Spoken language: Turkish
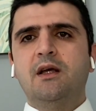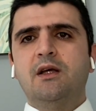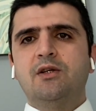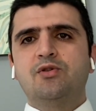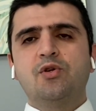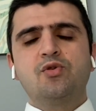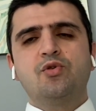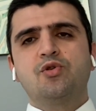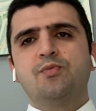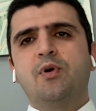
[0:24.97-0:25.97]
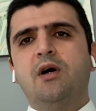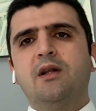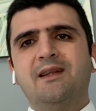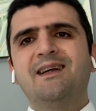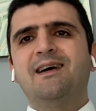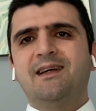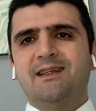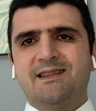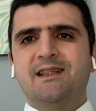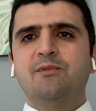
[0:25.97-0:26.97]
söz konusu bu 6
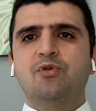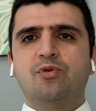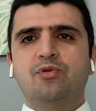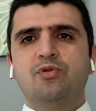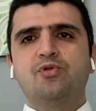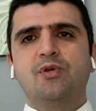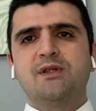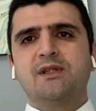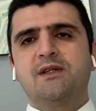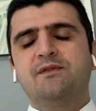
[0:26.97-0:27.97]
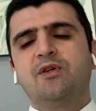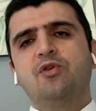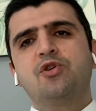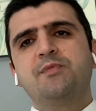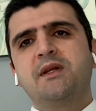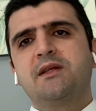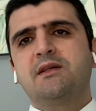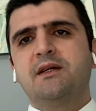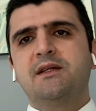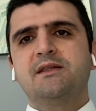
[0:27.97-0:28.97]
ay istemiş olduğunuz süre zarfında göçmenlik
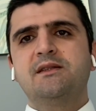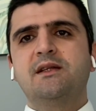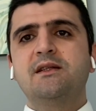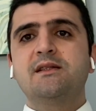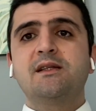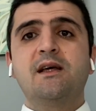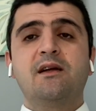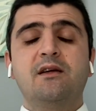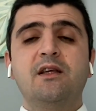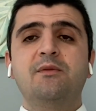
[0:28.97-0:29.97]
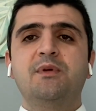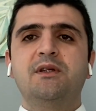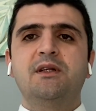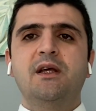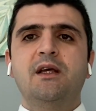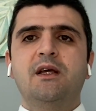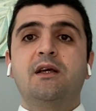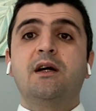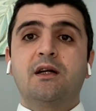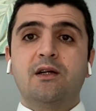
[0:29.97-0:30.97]
dairesinden size herhangi bir
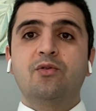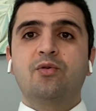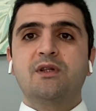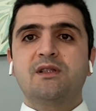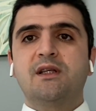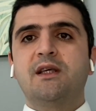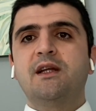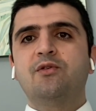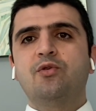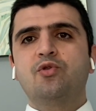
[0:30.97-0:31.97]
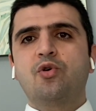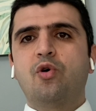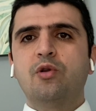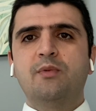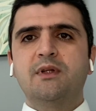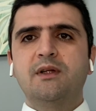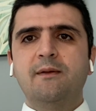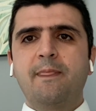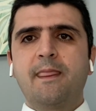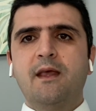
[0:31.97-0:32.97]
karar noktasında geri dönüş
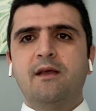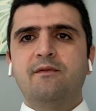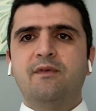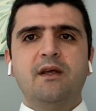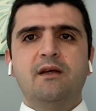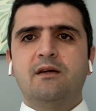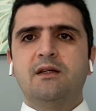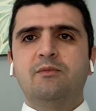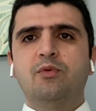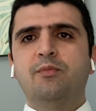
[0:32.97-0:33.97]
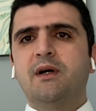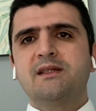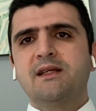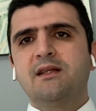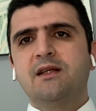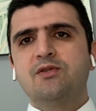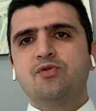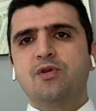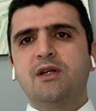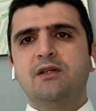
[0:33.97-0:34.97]
olmadı ve hani bu bahsedilen
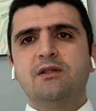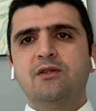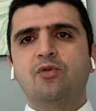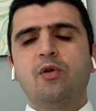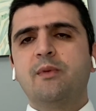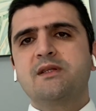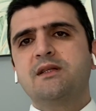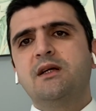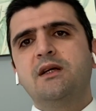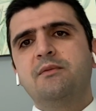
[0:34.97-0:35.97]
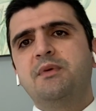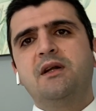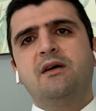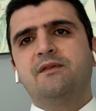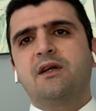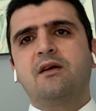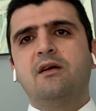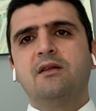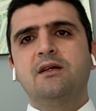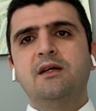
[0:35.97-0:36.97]
sürenin dolmasına bir hafta
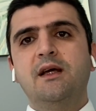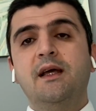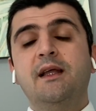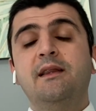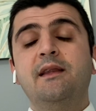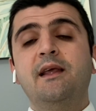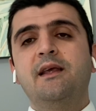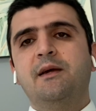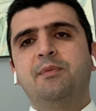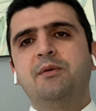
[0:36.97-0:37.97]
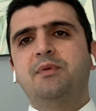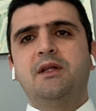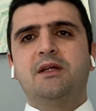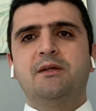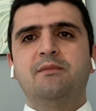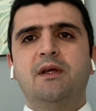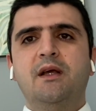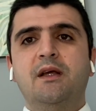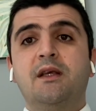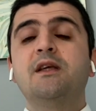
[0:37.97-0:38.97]
kaldı. Ne yapabilirim?
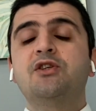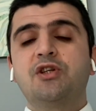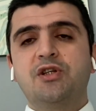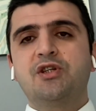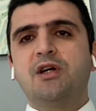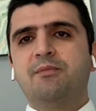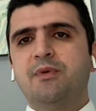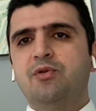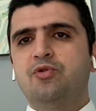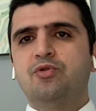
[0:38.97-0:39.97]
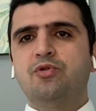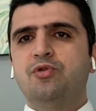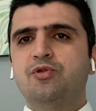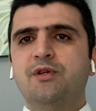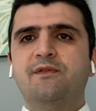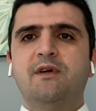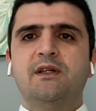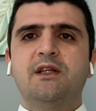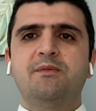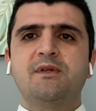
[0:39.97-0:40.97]
Ki çıkış yapmayı düşündüğünüzü
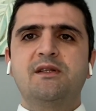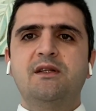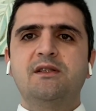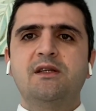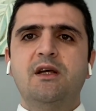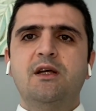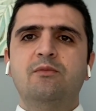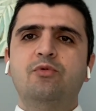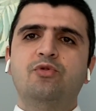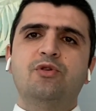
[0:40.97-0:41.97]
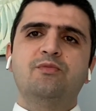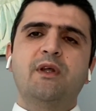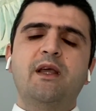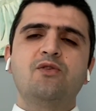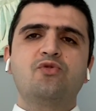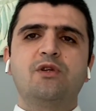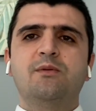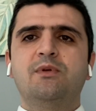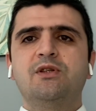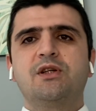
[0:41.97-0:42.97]
ifade etmesiniz. Bu durumda en son
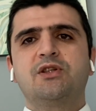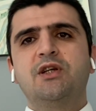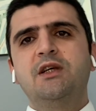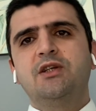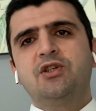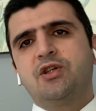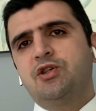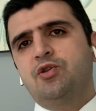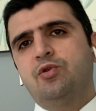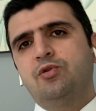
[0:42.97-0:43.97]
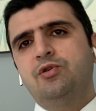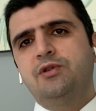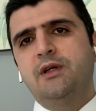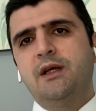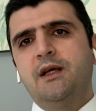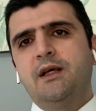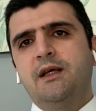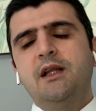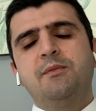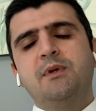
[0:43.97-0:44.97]
yapılacak şey çıkış olur.
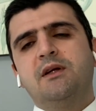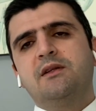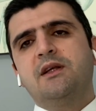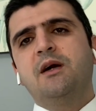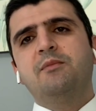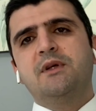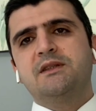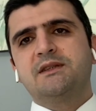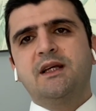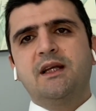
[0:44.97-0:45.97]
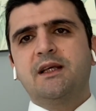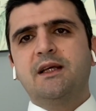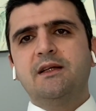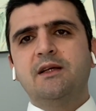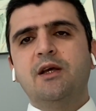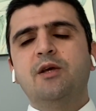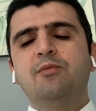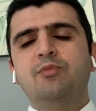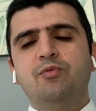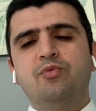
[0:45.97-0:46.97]
İlk planda yapmanız gereken
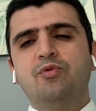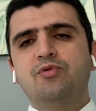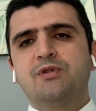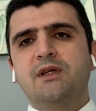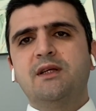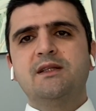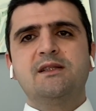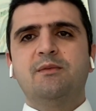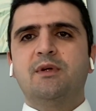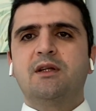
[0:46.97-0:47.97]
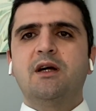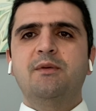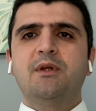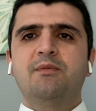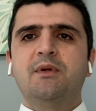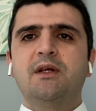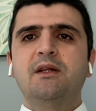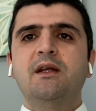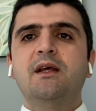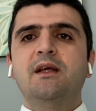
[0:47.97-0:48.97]
mümkünse hiç zaman
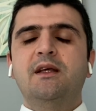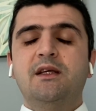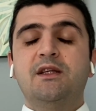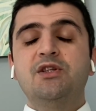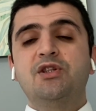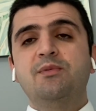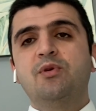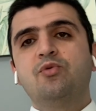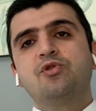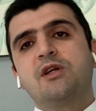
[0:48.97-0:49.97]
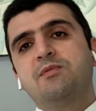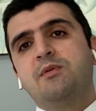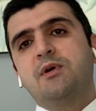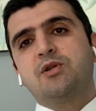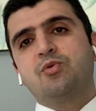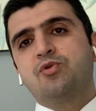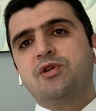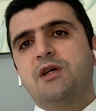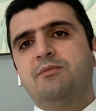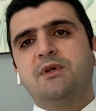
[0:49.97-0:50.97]
kaybetmeden ikinci bir uzatma
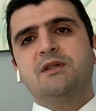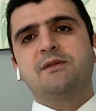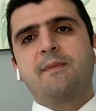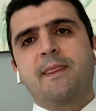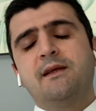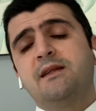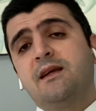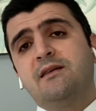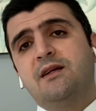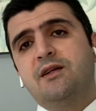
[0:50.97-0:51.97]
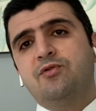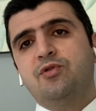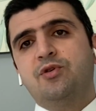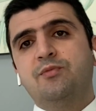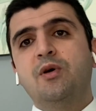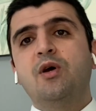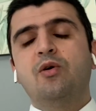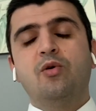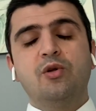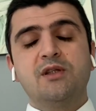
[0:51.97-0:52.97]
başvurusu yapmanız. Tekrar ediyorum.
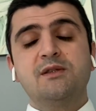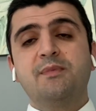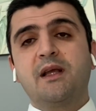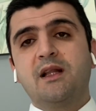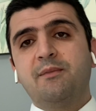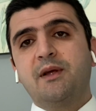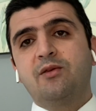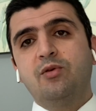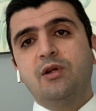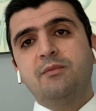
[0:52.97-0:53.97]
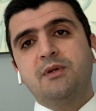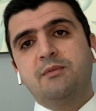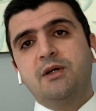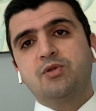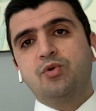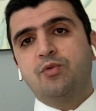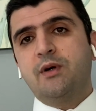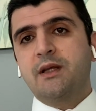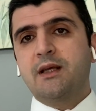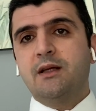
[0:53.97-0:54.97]
Olası beklemekte olan bir başvuru
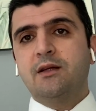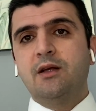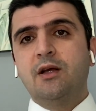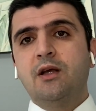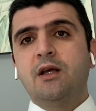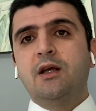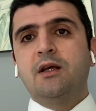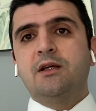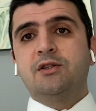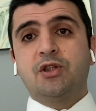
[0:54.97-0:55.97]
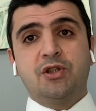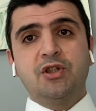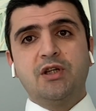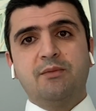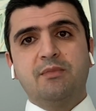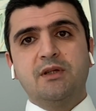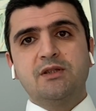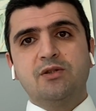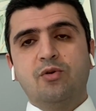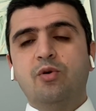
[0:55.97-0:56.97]
varken çıkış
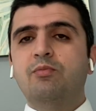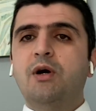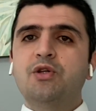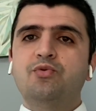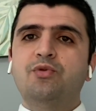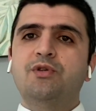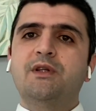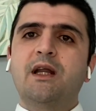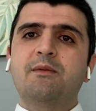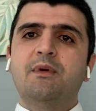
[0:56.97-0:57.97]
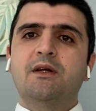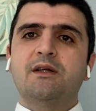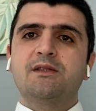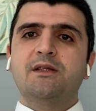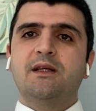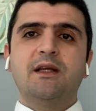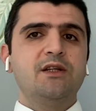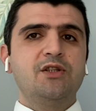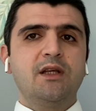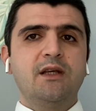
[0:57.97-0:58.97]
yapmanız o başvuruyu terk manasına
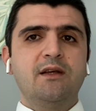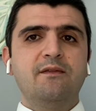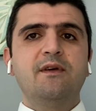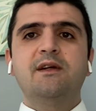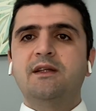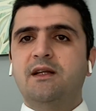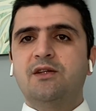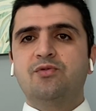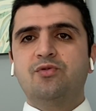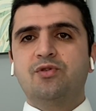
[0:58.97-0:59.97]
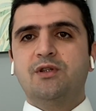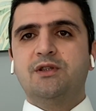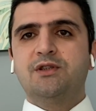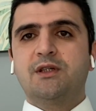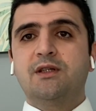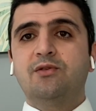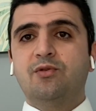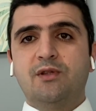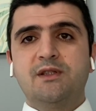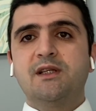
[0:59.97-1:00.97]
gelecek ve red ile sonuçlanacak.
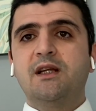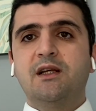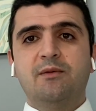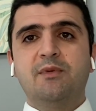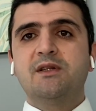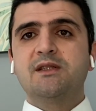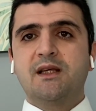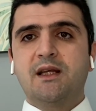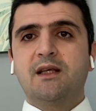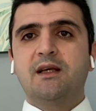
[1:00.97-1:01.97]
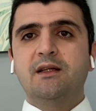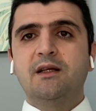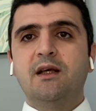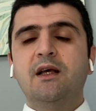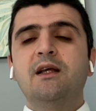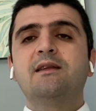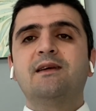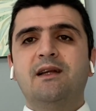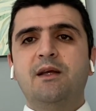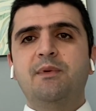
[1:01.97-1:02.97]
Dolayısıyla yapmanız gereken
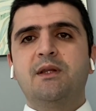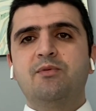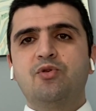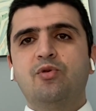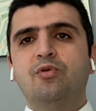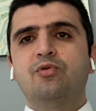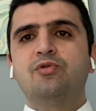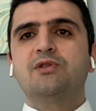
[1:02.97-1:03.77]
talep etmiş olduğunuz